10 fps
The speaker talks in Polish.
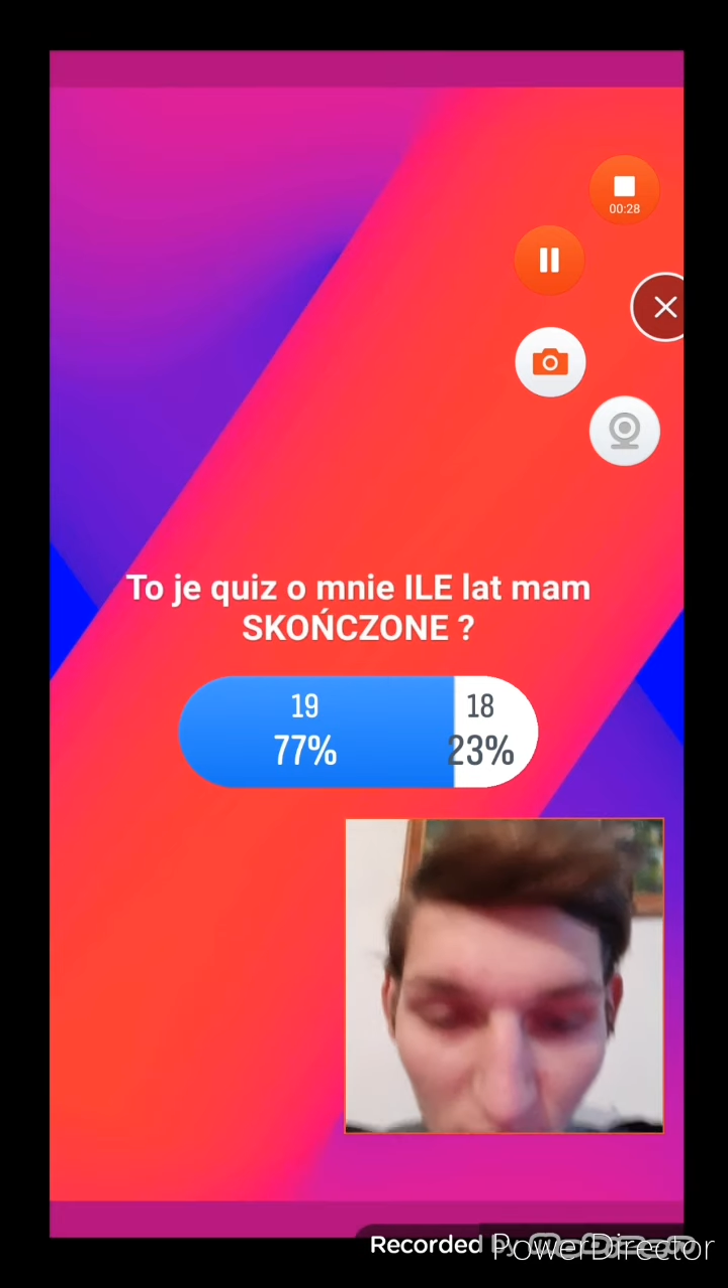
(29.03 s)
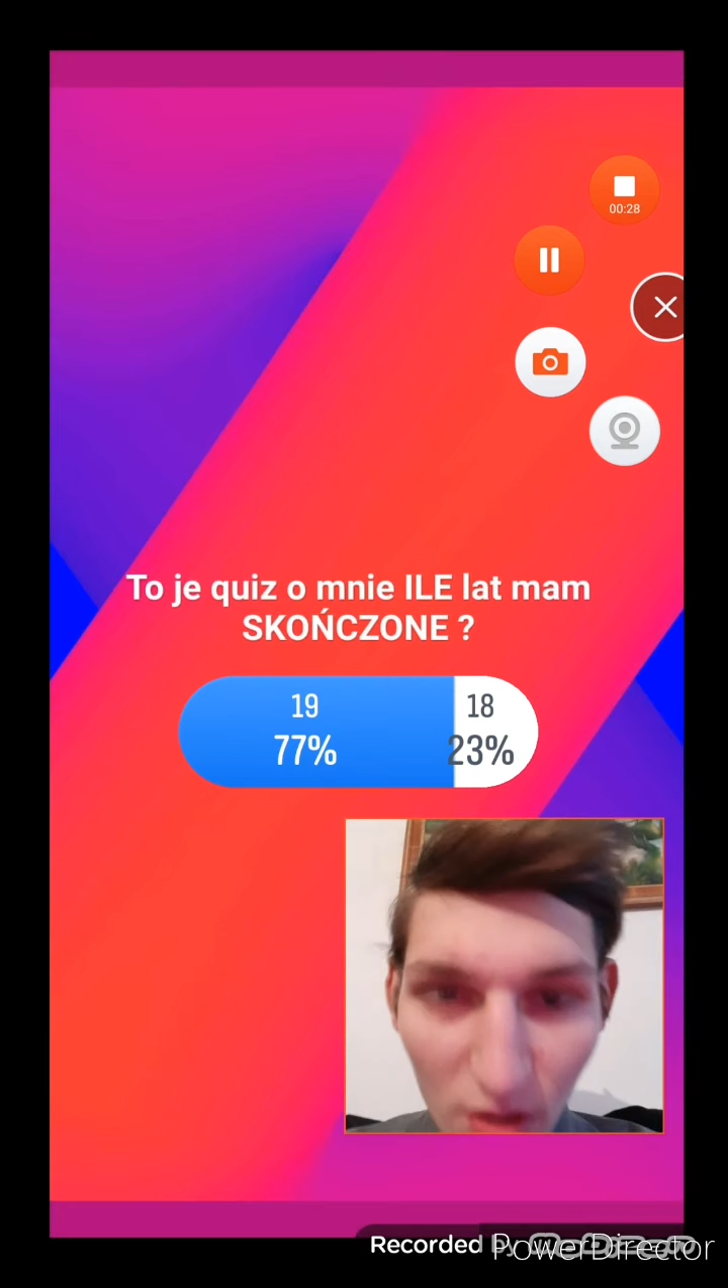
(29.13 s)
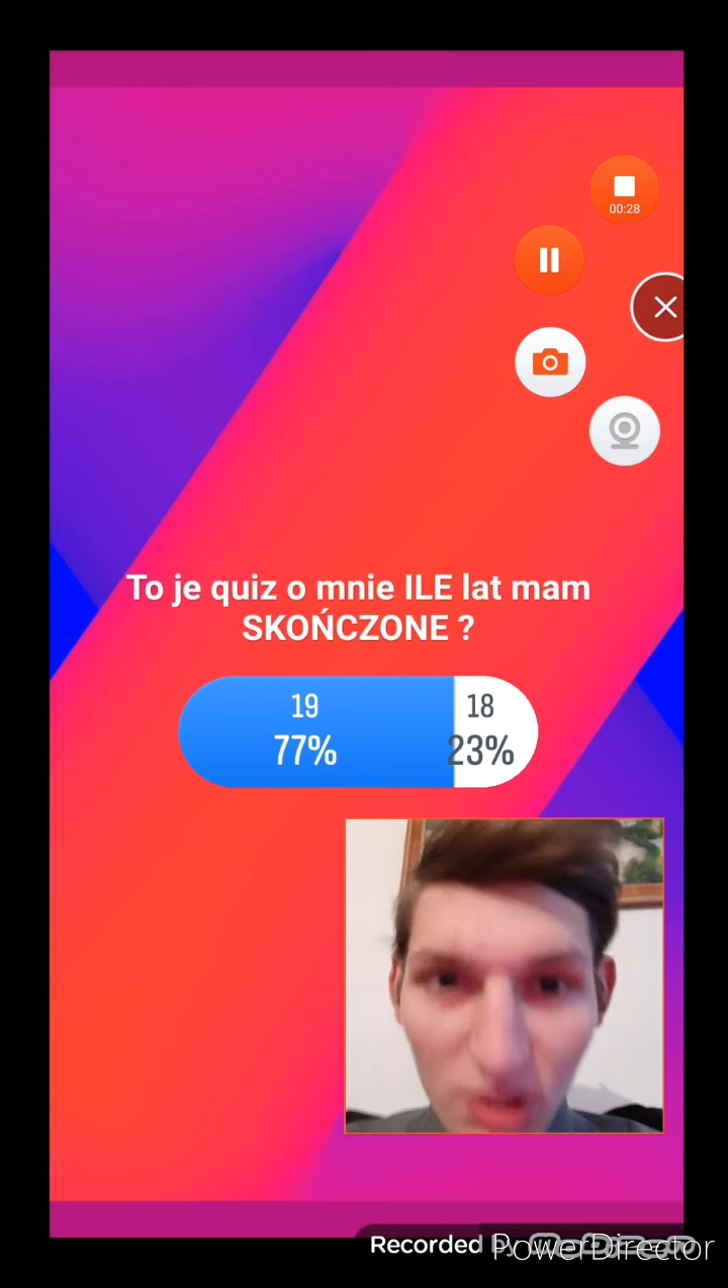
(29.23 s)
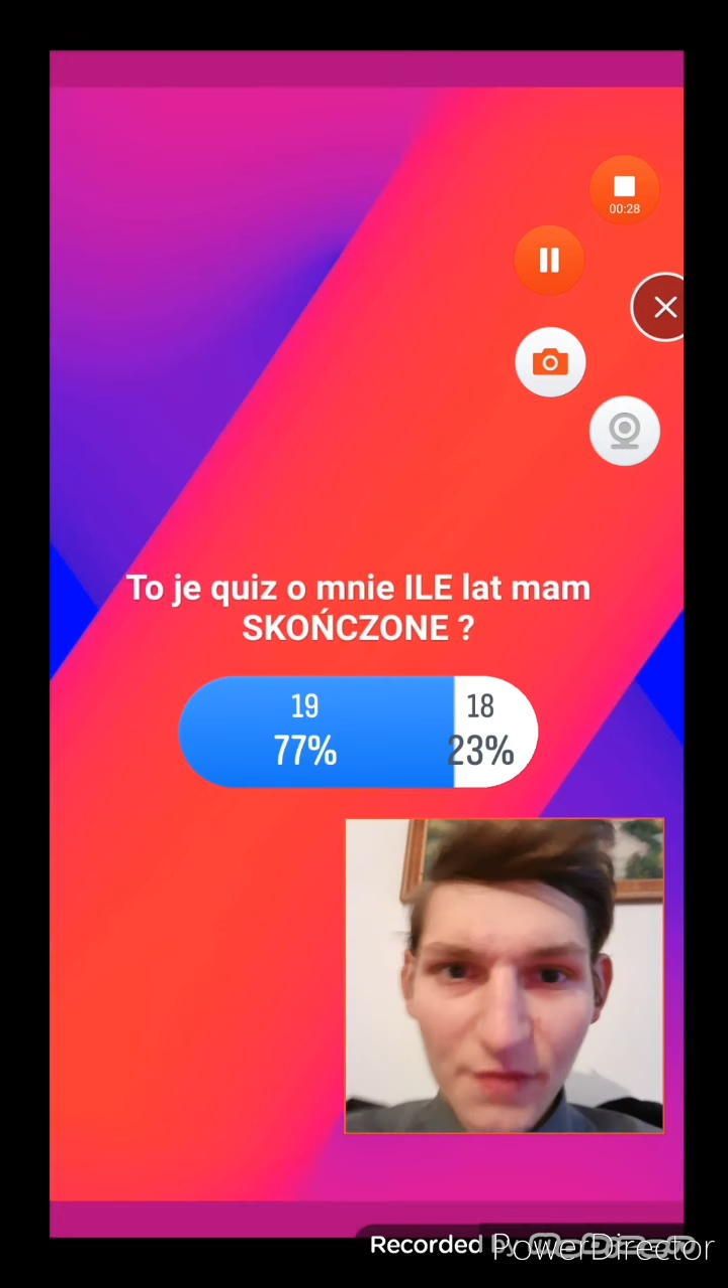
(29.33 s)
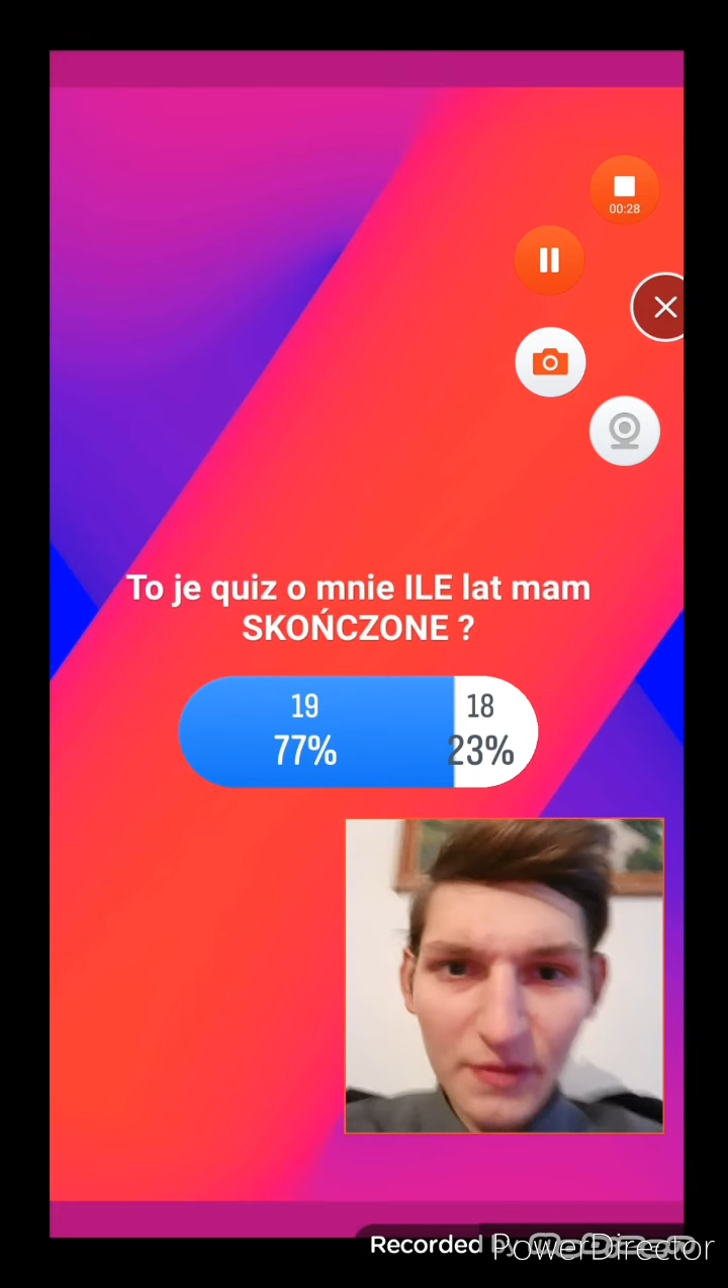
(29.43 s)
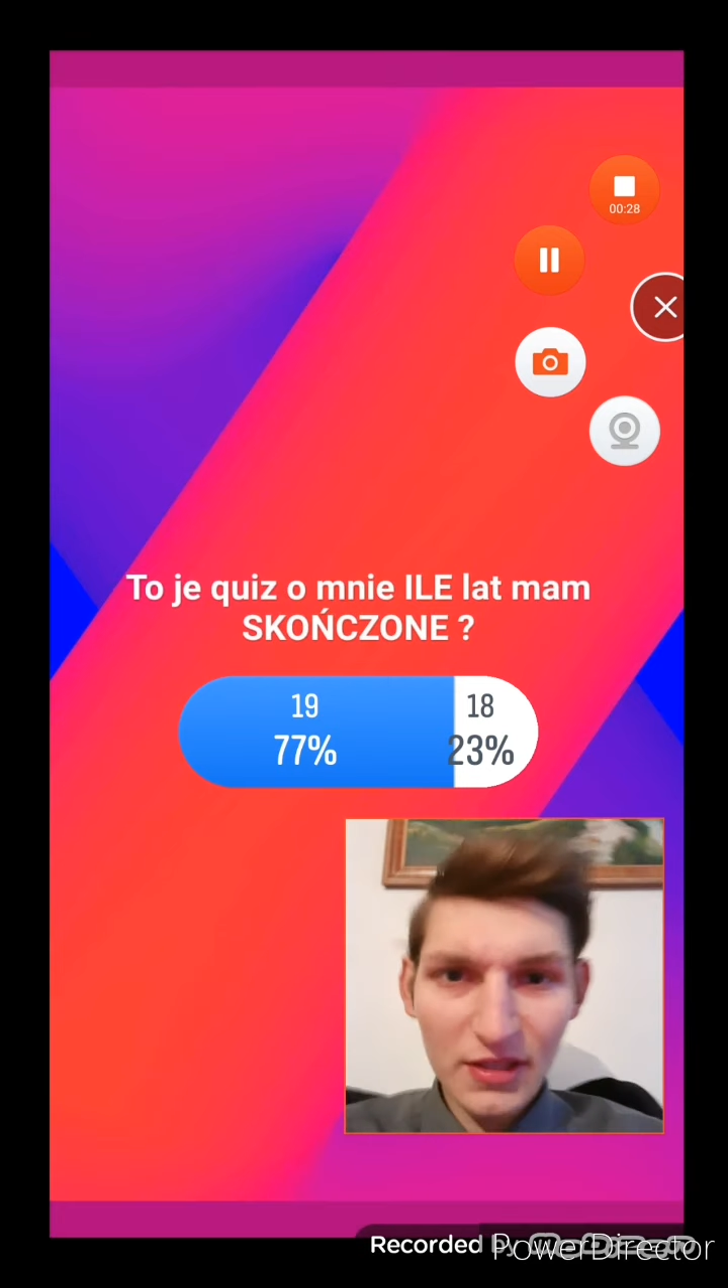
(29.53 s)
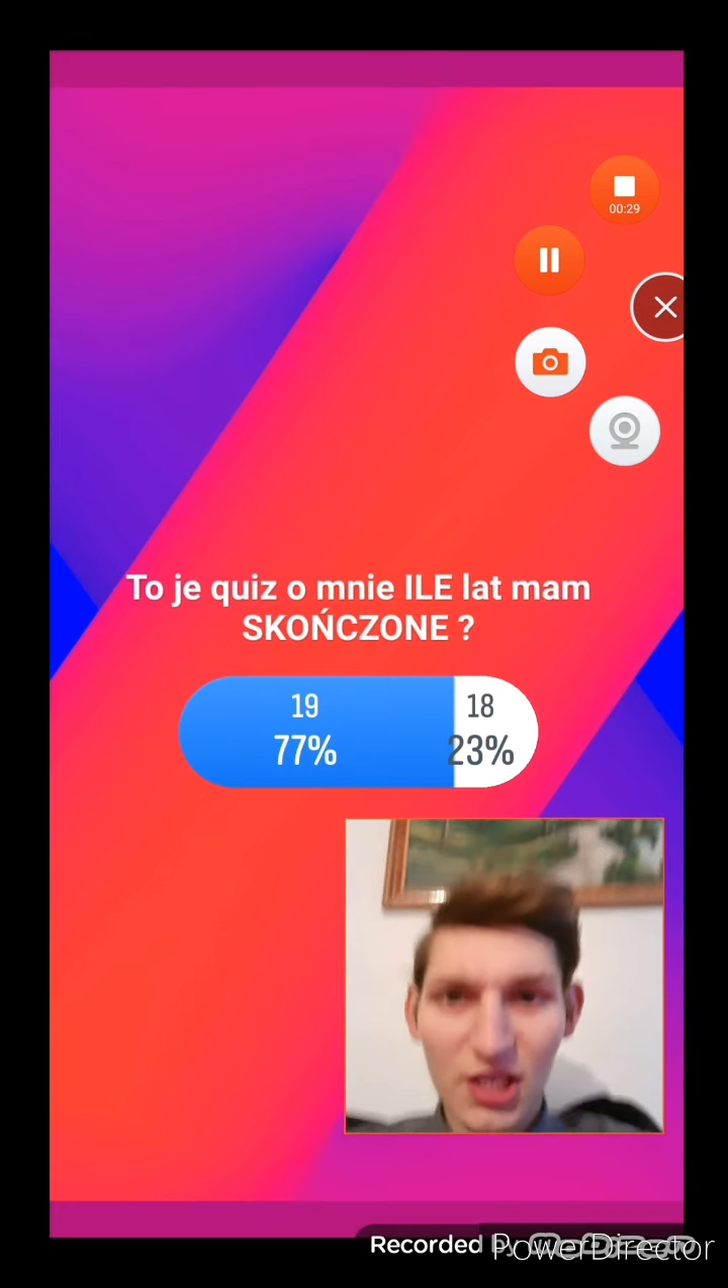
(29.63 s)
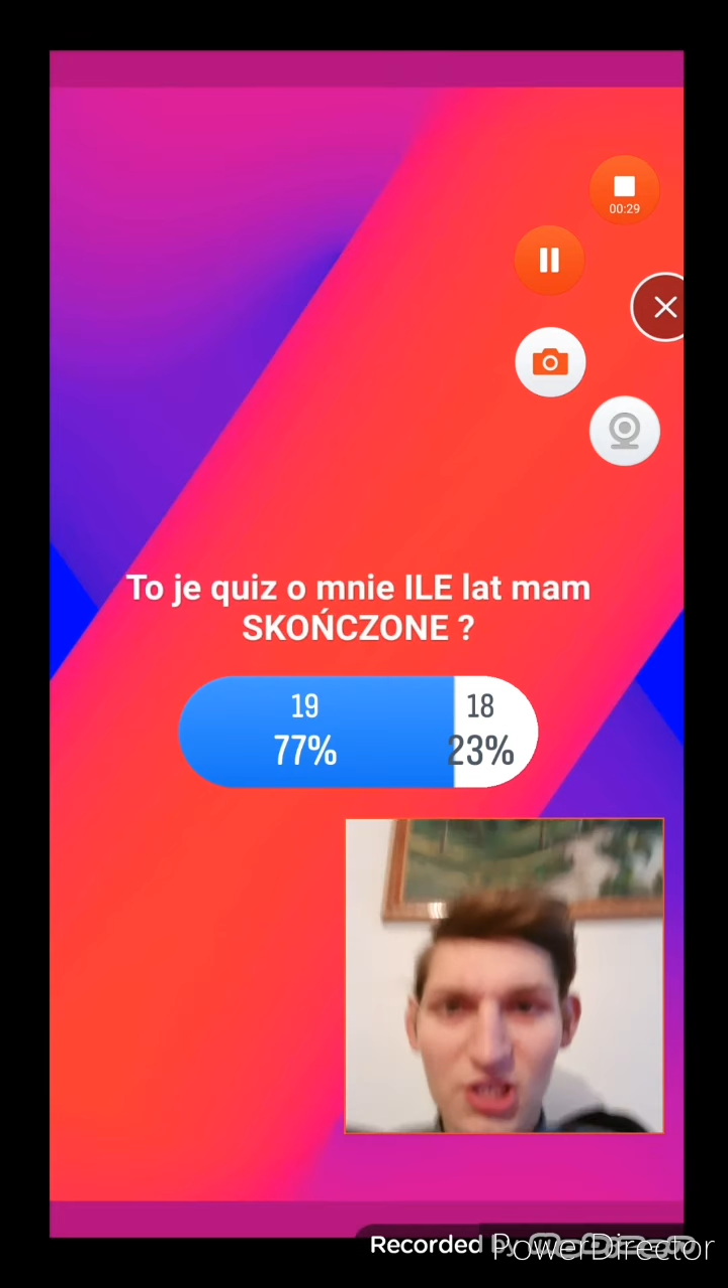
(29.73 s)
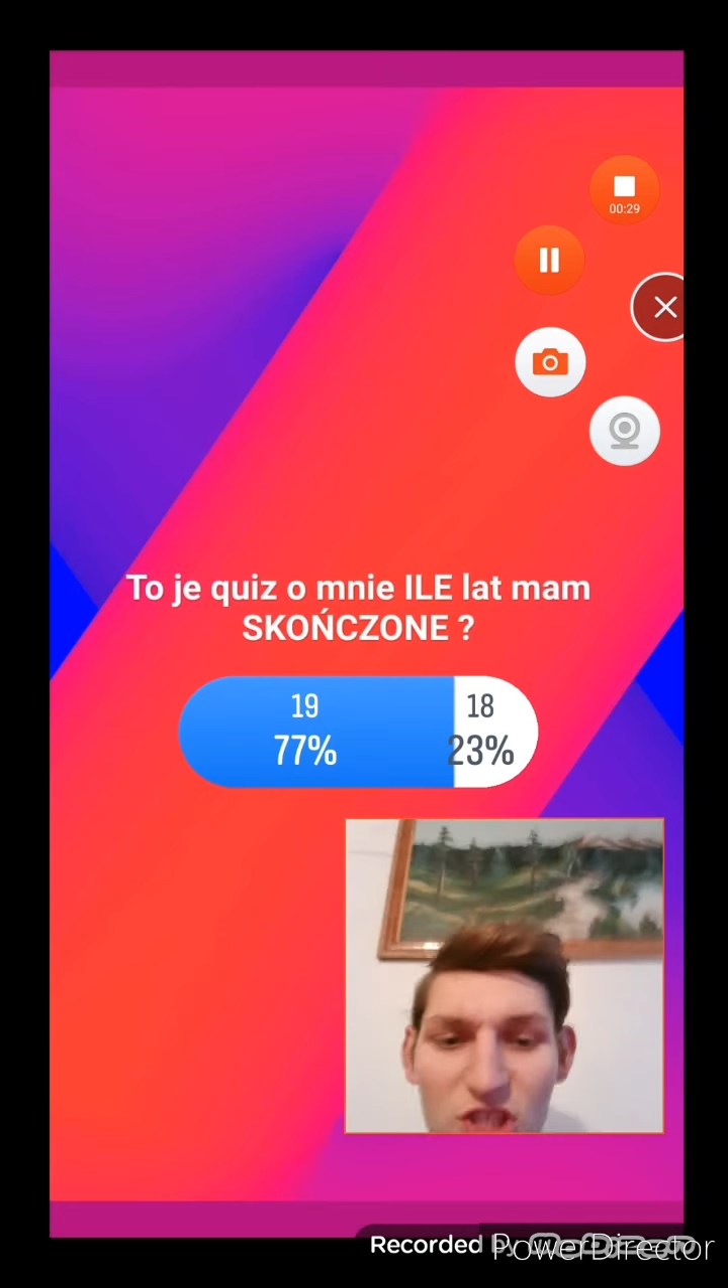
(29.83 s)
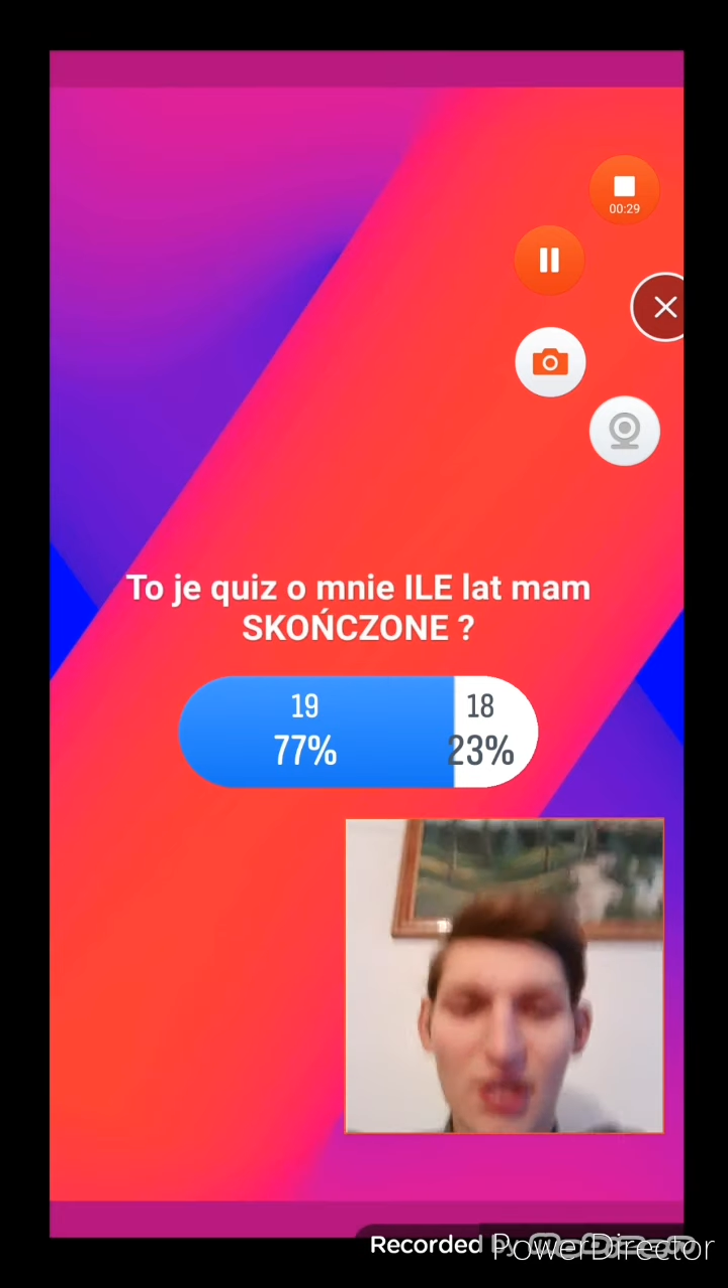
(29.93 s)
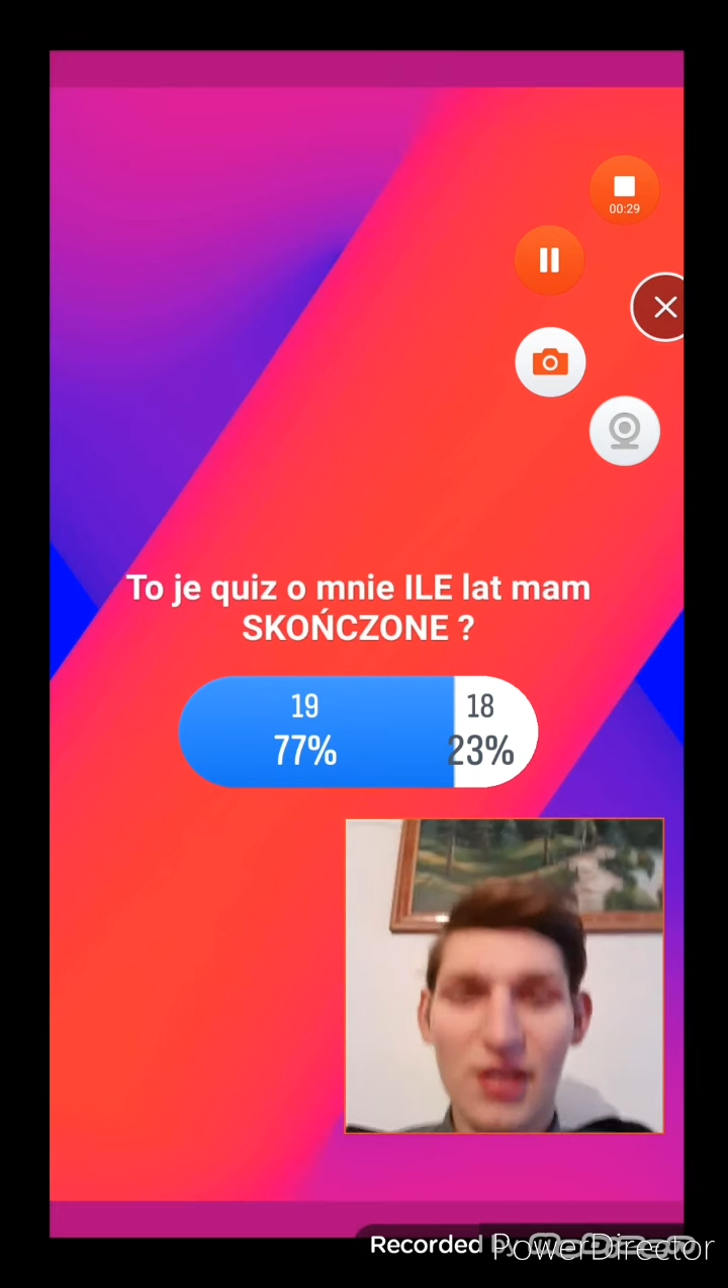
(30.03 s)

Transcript: 19,